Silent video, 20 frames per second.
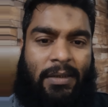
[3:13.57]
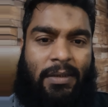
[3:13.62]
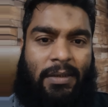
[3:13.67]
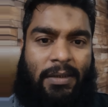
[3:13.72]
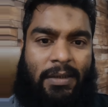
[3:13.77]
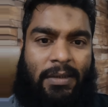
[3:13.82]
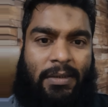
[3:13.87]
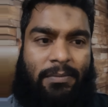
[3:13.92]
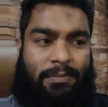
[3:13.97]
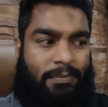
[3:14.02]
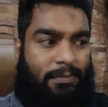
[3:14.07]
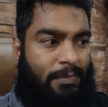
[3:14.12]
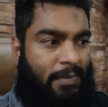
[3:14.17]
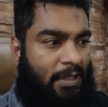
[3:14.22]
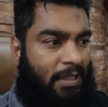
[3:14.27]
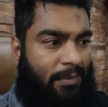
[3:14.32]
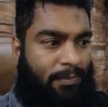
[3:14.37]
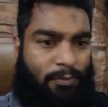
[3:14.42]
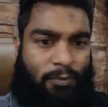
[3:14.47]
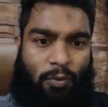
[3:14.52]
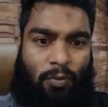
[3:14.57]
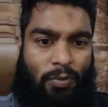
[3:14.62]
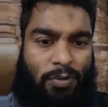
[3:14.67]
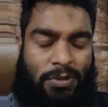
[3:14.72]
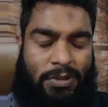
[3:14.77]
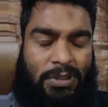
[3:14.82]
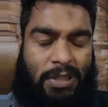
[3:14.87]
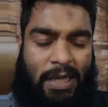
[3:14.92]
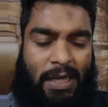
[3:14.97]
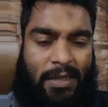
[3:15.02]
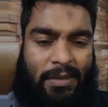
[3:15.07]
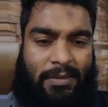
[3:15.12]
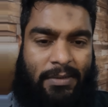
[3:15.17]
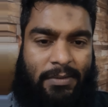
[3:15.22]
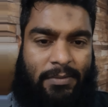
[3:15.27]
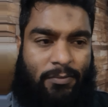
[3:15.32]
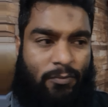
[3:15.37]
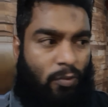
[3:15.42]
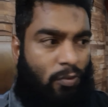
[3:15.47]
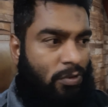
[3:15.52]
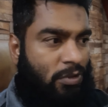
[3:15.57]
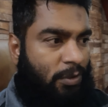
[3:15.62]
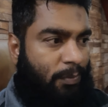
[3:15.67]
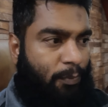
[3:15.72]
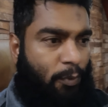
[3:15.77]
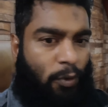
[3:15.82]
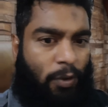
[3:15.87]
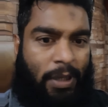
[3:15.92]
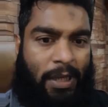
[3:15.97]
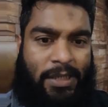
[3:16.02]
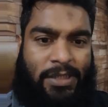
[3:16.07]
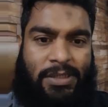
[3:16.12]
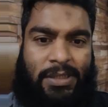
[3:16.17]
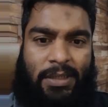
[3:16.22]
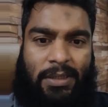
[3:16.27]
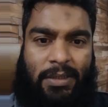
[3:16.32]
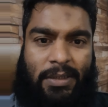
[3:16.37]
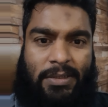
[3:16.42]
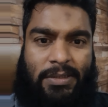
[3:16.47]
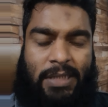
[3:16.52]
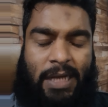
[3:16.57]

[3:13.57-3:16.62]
ए, मतलब कौन सा कौन से प्रोटेक्शन